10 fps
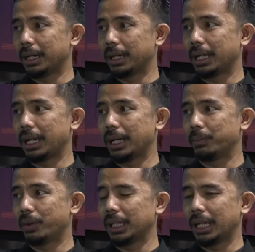maka
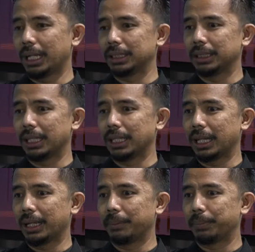bukan
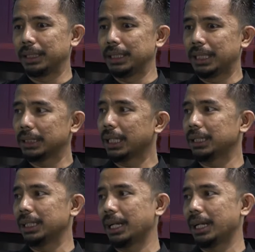hanya pendidikan
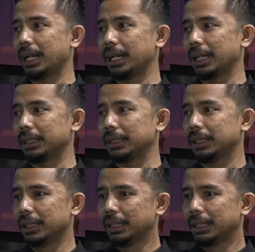saja yang akan